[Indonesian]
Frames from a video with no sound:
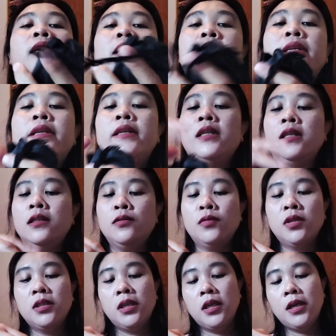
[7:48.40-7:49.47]
hari ini
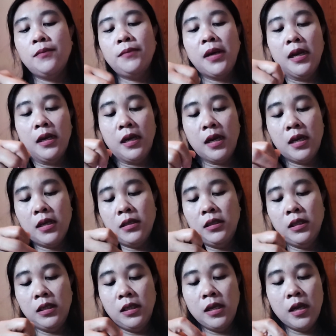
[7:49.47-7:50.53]
cuaca kan
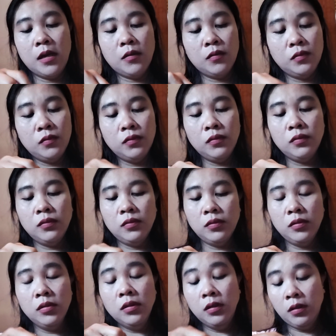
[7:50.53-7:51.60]
panas jadi
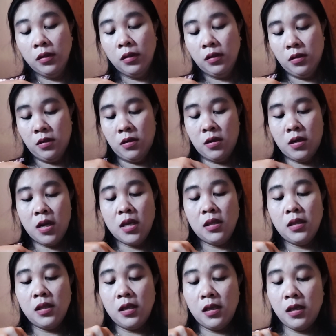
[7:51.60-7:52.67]
aku
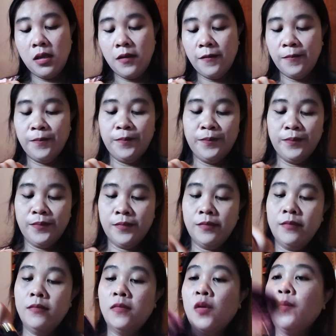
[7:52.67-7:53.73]
nanti
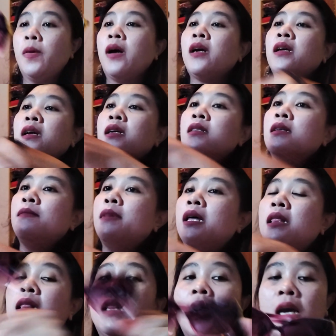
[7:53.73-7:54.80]
mau pakai
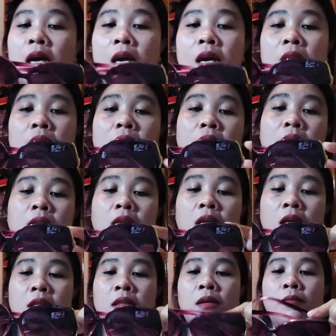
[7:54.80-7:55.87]
kacamata ini
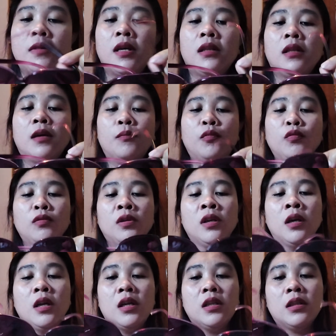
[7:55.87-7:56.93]
kacamata pun
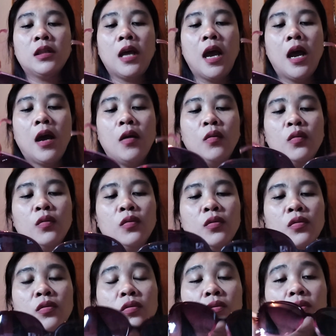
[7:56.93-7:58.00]
dari
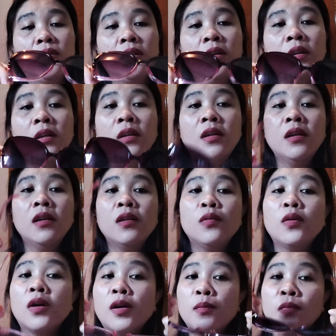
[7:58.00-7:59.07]
tahun
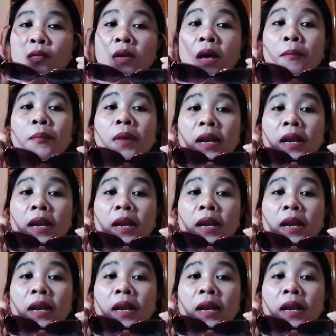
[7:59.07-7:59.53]
2008